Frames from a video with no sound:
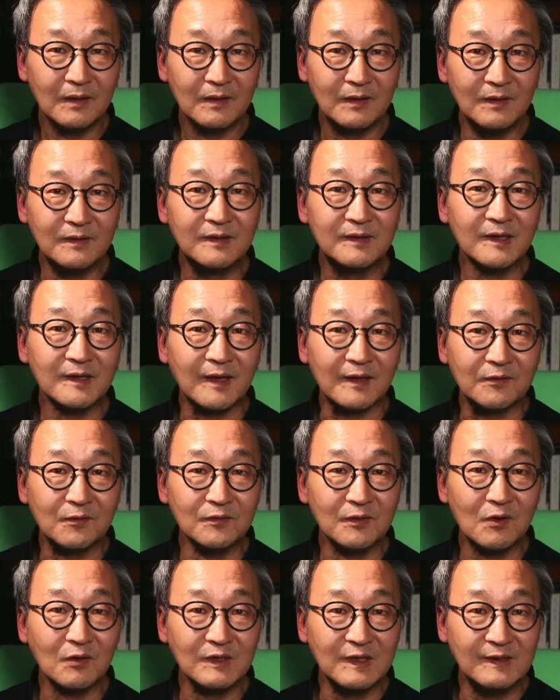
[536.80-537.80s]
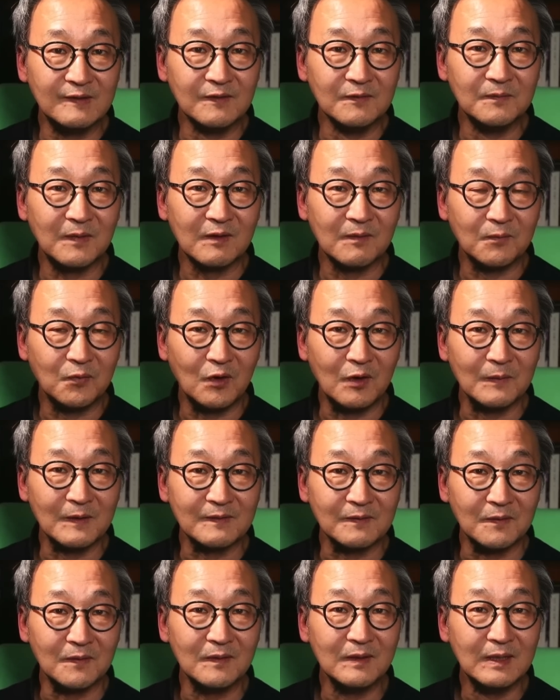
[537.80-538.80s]
그때 대통령 이승만을
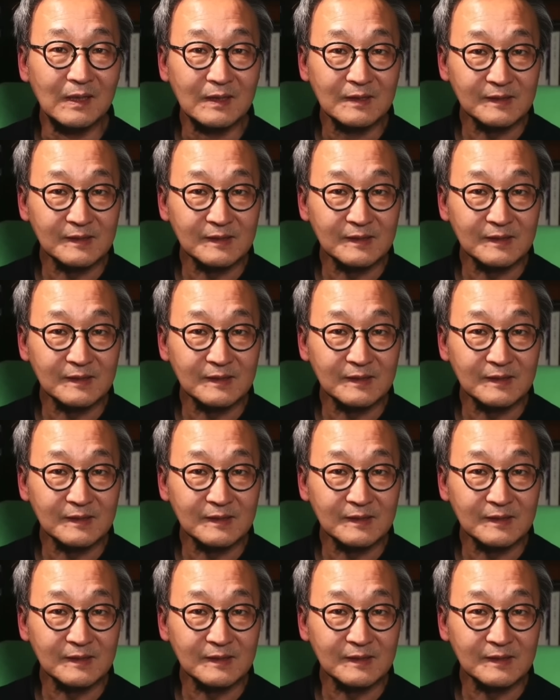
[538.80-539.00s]
포함해서